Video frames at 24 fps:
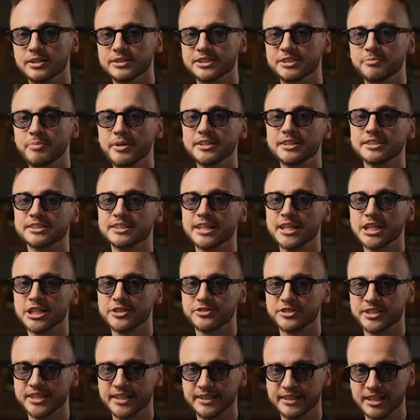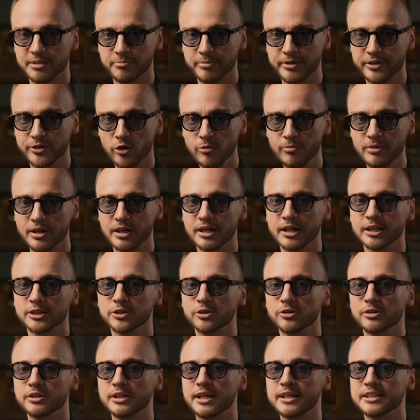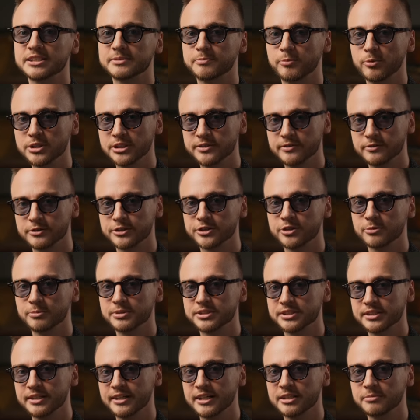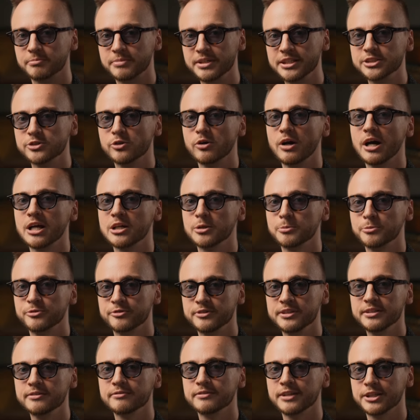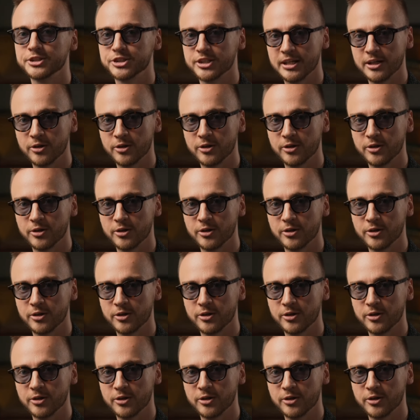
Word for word: Теперь ты знаешь все три приема, которые я использовал, чтобы сыграть песню о любви в начале